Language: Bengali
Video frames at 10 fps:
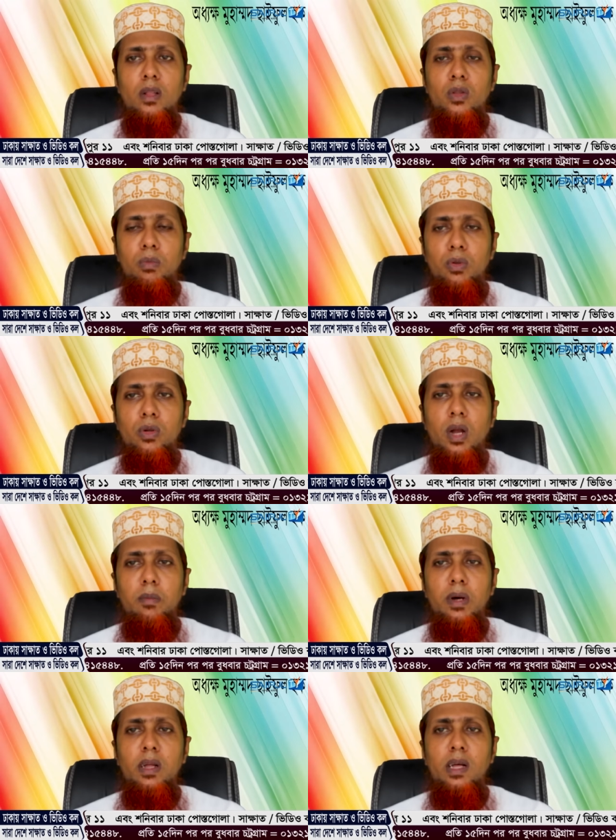তো বন্ধুরা
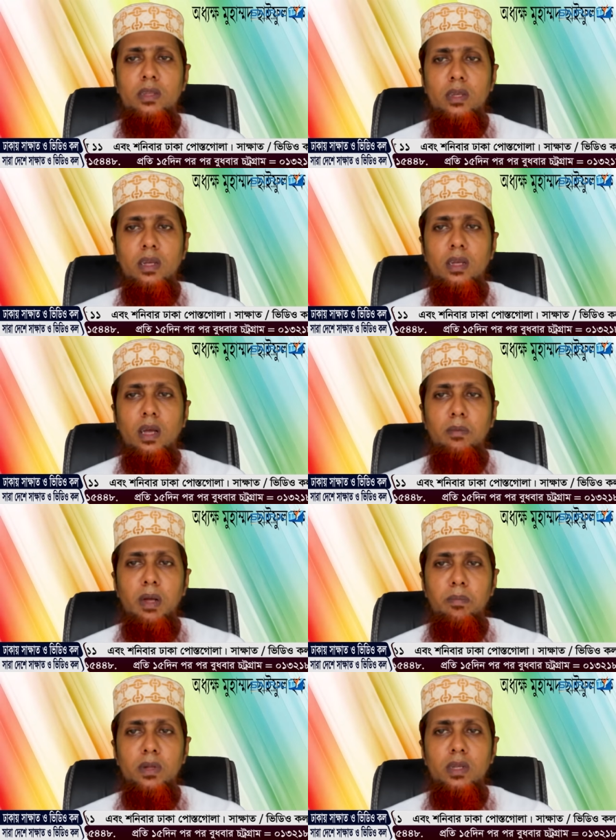আমার আজকে আমি
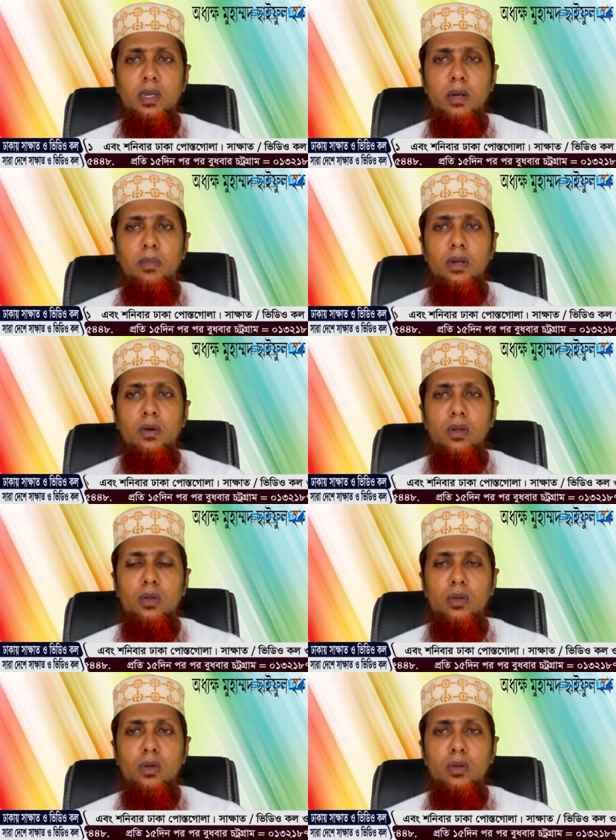আপনাদের সামনে
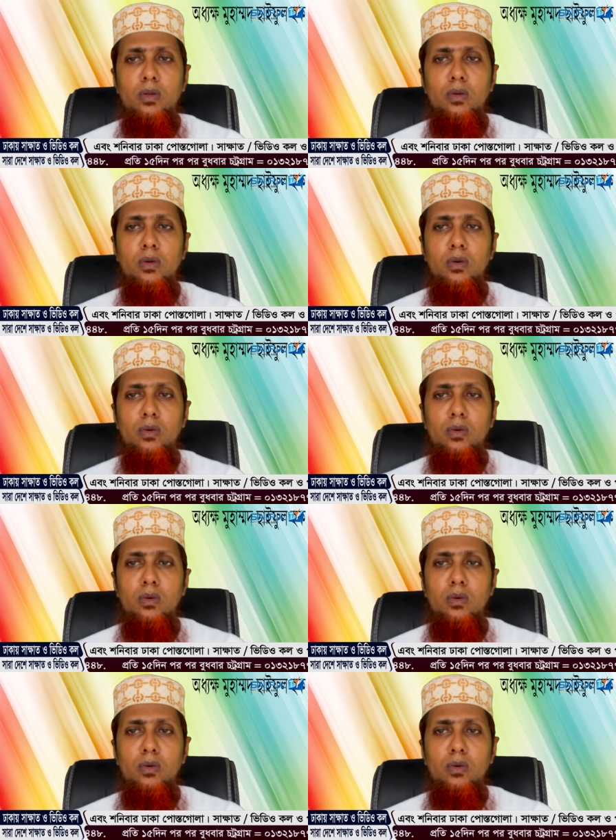অত্যন্ত